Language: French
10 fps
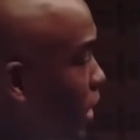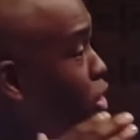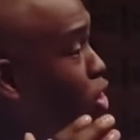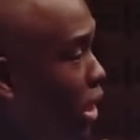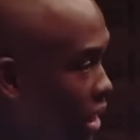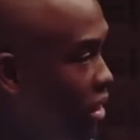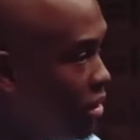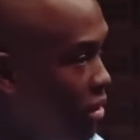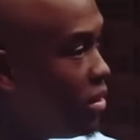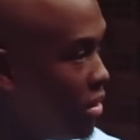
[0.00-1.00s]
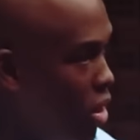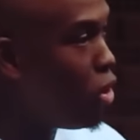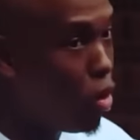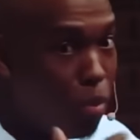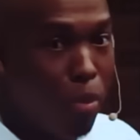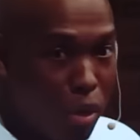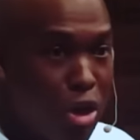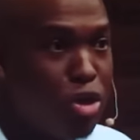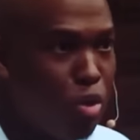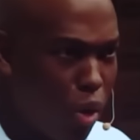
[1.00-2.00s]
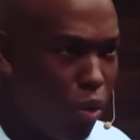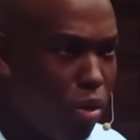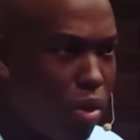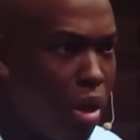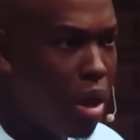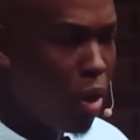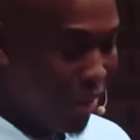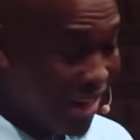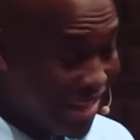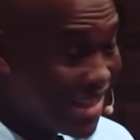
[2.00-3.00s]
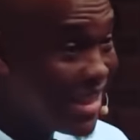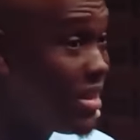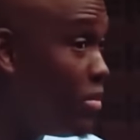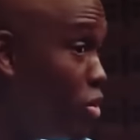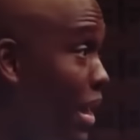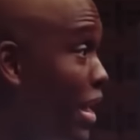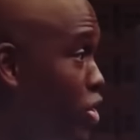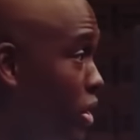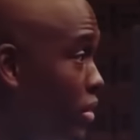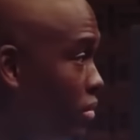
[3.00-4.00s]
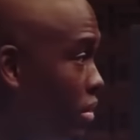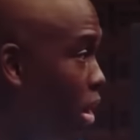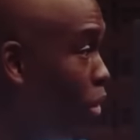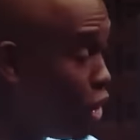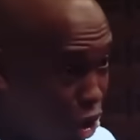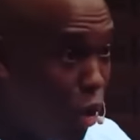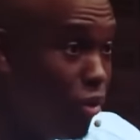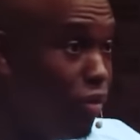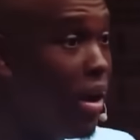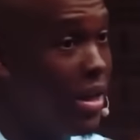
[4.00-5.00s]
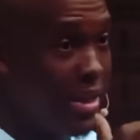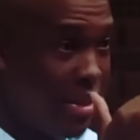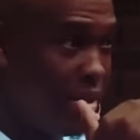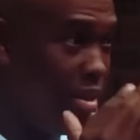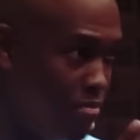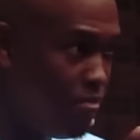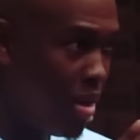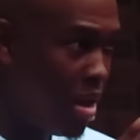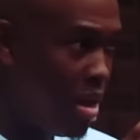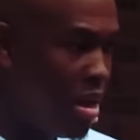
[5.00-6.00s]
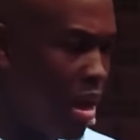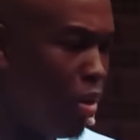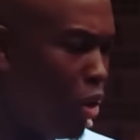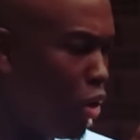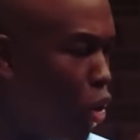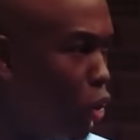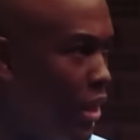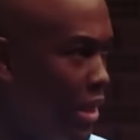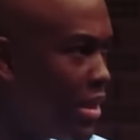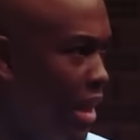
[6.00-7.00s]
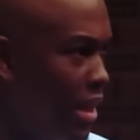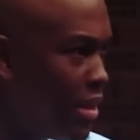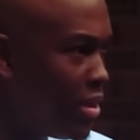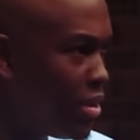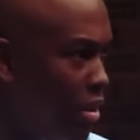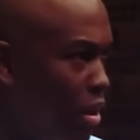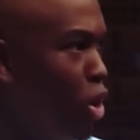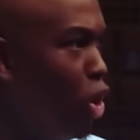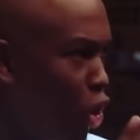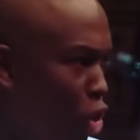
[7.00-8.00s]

exponentiellement en termes d'augmentation de la population, nous avons besoin d'un système pour gérer ça. Et nous allons codifier ce système. Et nous allons ensuite appeler ces choses le